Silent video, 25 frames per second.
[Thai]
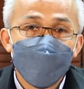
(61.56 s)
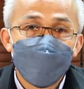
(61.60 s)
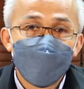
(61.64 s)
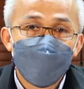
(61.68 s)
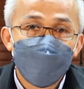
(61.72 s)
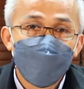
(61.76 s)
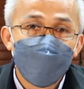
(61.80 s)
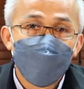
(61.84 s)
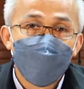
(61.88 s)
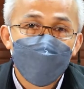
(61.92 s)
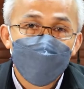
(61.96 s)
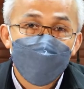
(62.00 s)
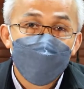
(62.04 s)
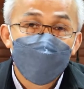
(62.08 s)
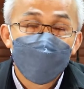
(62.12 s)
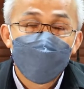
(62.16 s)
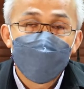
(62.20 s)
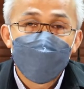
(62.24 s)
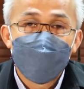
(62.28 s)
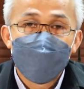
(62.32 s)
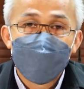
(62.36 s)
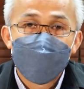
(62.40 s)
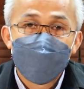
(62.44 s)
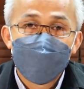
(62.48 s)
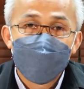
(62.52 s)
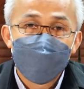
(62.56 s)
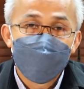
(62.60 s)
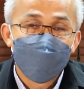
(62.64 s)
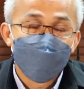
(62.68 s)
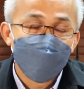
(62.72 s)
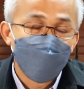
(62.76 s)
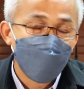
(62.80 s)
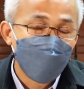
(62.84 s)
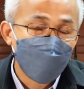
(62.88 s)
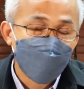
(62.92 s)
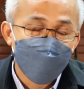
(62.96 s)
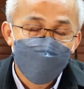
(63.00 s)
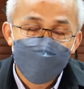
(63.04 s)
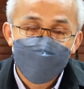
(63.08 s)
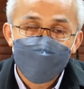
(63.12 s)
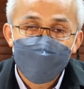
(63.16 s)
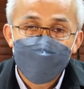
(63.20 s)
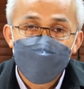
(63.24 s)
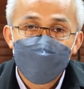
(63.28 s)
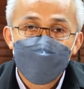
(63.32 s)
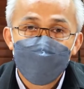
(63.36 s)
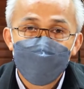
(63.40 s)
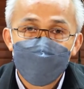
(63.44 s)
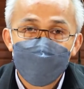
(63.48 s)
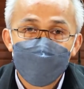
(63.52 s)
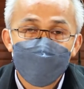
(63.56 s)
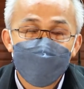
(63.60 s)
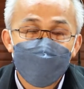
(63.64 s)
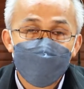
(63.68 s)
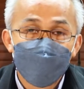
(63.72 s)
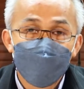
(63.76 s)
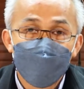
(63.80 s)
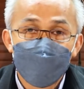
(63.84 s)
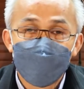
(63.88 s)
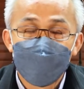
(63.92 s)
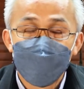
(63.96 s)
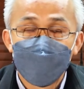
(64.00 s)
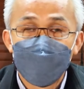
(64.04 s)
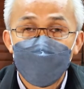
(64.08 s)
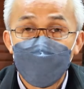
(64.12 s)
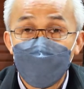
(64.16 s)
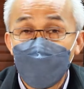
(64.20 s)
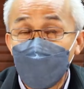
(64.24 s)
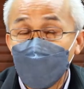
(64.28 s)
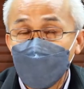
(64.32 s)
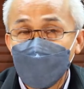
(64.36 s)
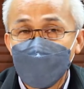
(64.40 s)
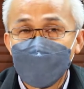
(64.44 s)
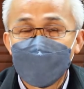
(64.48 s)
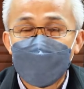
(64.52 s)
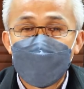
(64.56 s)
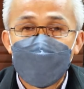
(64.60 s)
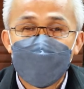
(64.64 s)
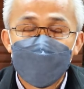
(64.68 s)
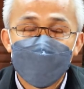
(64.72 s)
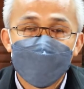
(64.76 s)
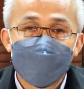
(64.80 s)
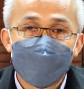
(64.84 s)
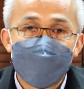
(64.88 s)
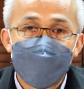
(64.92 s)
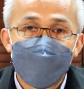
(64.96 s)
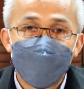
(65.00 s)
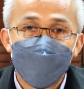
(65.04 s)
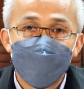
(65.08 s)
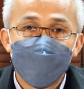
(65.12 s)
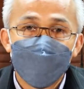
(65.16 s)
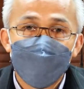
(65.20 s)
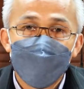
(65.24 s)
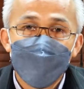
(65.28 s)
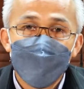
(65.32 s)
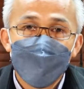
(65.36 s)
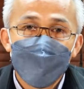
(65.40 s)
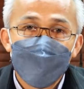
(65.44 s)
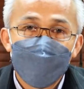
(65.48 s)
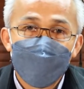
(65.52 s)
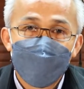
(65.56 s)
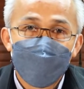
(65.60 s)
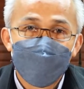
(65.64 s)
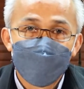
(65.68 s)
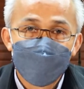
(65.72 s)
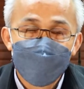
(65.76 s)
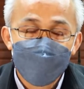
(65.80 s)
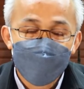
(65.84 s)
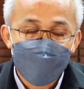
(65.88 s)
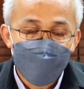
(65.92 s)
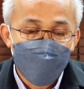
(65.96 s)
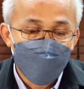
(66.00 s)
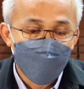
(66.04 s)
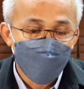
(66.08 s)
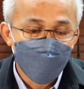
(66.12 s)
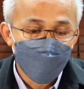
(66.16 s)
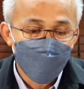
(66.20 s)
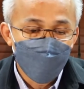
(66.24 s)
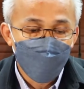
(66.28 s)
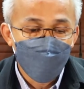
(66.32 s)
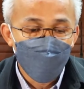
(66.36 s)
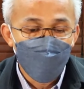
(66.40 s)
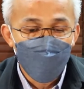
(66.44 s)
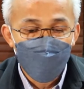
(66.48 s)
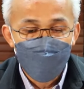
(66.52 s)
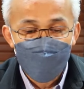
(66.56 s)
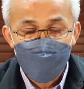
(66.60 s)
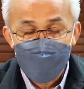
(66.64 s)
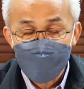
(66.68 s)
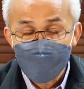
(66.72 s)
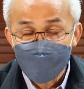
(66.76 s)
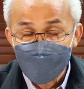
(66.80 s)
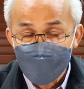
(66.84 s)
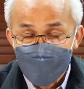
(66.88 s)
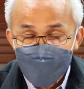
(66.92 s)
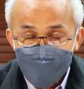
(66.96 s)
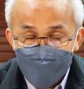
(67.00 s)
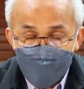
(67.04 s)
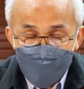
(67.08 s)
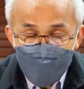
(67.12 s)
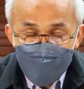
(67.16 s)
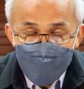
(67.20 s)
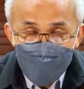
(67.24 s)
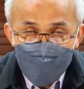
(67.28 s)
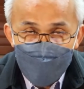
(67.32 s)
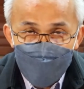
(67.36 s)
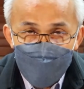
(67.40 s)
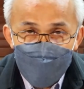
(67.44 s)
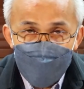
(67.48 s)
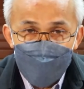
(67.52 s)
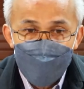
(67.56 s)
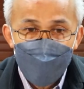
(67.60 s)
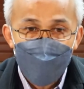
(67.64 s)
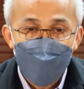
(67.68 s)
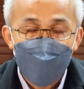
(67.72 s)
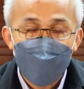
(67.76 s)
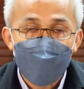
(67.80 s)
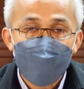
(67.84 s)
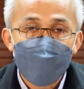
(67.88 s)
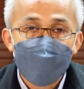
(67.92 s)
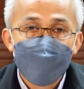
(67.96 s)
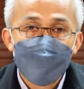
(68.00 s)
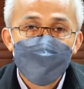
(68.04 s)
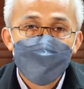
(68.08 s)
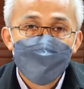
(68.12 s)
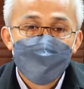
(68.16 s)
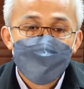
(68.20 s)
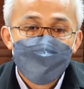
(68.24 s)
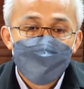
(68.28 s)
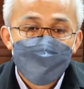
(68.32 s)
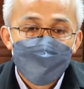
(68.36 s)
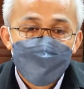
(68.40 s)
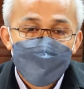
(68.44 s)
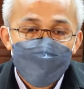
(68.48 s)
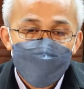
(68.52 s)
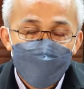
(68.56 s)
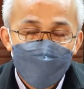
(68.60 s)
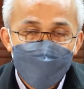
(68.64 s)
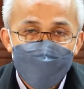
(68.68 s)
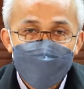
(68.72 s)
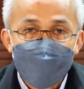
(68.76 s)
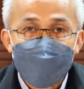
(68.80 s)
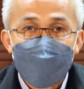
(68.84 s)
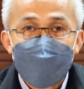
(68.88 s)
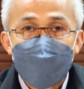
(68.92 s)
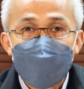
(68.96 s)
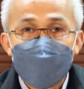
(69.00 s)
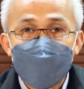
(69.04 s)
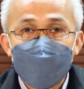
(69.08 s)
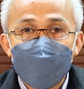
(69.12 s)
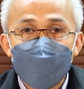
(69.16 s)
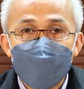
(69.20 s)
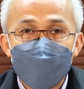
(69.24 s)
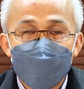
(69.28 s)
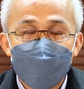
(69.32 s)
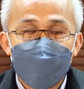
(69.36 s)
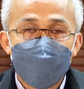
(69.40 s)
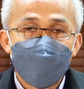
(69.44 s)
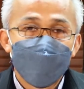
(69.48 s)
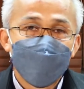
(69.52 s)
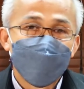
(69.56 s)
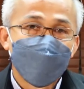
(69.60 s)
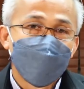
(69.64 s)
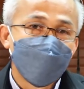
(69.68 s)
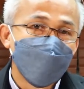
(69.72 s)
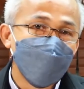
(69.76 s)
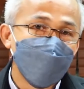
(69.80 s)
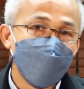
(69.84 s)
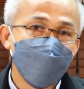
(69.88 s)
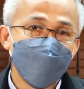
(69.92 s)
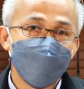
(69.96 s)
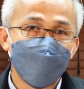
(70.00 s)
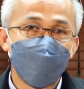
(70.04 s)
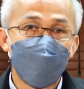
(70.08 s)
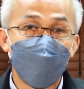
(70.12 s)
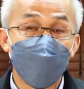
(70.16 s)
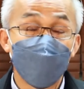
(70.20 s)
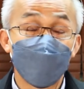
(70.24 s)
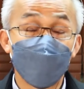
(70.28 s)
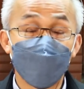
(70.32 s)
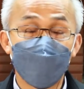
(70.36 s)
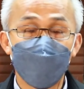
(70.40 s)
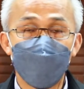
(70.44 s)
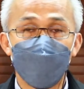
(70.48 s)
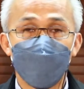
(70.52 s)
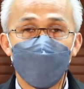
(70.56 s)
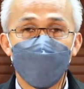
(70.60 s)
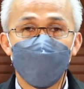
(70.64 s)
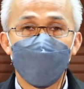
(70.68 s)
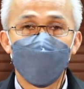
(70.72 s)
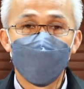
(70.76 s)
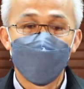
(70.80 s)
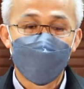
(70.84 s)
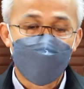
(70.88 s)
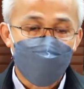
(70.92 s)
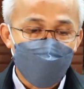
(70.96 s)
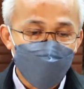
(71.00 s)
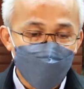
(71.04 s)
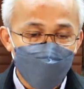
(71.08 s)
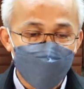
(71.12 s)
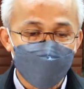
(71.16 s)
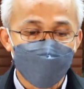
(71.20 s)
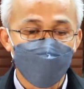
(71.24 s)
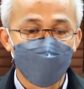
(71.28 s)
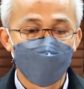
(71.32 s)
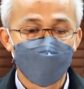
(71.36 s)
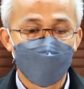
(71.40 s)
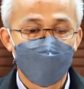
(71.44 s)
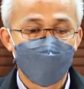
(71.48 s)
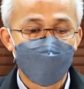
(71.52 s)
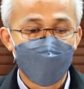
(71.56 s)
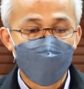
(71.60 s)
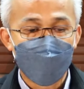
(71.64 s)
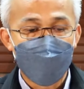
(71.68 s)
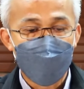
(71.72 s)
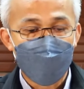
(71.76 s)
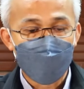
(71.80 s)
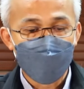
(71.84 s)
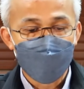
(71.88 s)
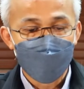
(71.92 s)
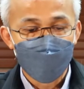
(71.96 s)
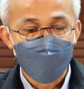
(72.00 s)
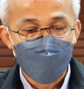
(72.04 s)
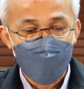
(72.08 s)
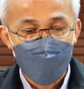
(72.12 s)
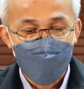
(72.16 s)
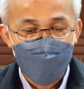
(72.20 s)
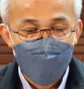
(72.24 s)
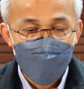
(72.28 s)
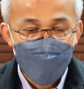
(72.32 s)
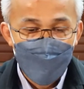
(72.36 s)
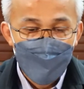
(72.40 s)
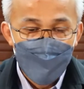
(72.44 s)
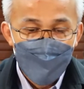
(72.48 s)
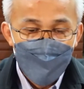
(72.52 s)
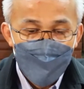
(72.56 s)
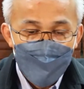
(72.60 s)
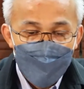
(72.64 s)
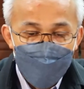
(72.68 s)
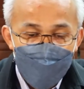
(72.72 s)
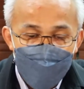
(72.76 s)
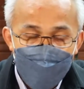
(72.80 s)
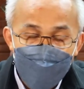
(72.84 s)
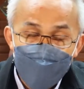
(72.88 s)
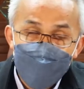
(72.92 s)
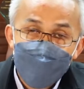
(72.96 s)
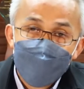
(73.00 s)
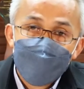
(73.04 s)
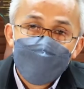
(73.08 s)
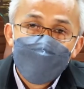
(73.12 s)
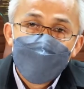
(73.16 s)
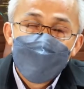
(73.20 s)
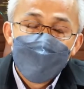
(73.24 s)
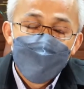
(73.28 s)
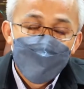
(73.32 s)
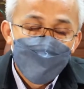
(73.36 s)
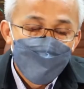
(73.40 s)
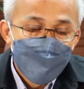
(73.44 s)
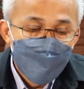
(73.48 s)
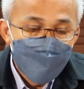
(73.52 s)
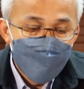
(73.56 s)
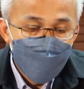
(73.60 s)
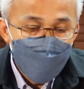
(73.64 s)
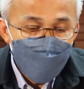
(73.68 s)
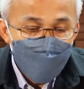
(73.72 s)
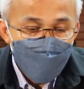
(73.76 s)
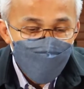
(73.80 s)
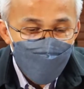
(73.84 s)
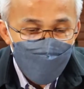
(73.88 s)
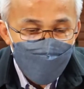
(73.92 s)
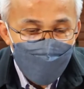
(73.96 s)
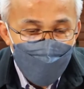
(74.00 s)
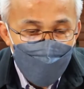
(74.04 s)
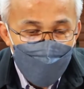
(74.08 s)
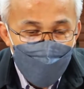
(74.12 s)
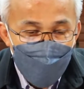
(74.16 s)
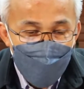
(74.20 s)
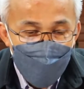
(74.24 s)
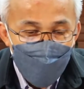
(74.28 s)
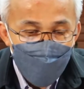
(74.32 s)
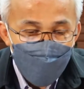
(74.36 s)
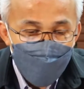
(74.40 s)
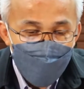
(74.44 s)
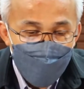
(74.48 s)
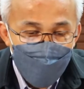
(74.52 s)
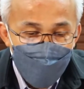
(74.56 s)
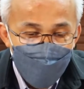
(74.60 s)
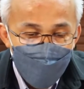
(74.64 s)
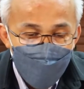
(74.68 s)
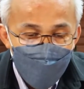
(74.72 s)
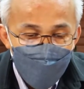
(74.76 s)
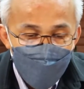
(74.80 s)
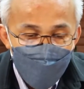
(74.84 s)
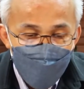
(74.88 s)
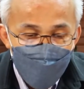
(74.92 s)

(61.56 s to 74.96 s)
ที่สุรกรเข้าไปนะไม่ว่าทั้งเป็นของทำงานตรวจสอบอากรต่างๆ ก็ตามนะครับซึ่งทางกรมสุรกรเนี่ยได้ดำเนินการนะครับในการที่ปล่อยให้ไปก่อนนะตรวจสอบในภายหลังขึ้นมานะครับ ซึ่งส่วนใหญ่แล้วนะครับ